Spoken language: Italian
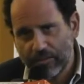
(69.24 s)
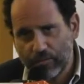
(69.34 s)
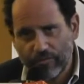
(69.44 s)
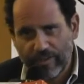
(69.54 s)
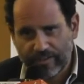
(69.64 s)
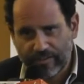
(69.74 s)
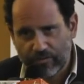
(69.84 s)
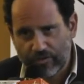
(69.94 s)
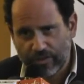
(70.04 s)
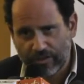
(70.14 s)
in cui versa
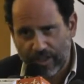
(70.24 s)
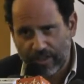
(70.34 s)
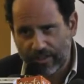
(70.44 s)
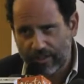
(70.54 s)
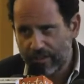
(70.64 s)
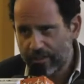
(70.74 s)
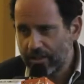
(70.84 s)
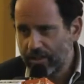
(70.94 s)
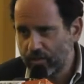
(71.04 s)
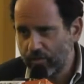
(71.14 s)
oggi l'Italia?
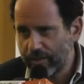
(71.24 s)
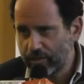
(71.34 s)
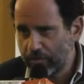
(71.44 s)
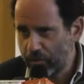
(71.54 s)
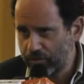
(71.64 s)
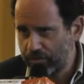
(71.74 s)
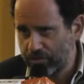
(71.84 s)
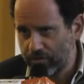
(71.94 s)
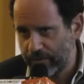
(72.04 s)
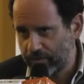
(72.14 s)
Il governo Monti,
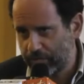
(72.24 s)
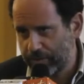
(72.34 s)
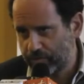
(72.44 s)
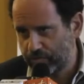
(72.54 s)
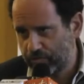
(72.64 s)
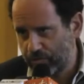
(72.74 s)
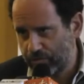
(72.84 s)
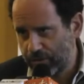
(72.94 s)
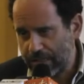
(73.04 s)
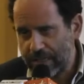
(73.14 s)
il governo
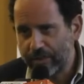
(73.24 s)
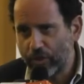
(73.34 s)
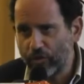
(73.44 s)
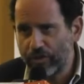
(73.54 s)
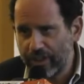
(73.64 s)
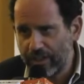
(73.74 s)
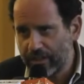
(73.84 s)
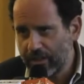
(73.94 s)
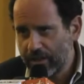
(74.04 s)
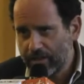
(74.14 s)
Berlusconi. Con
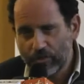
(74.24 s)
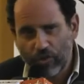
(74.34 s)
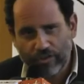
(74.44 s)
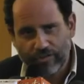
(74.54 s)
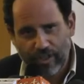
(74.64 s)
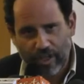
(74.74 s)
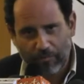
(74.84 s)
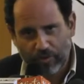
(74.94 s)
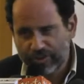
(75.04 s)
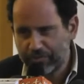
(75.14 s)
chi noi
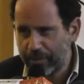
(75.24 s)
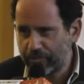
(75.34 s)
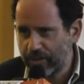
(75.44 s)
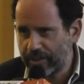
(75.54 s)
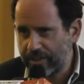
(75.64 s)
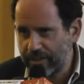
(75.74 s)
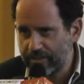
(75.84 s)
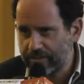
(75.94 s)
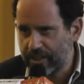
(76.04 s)
siamo, rispetto a chi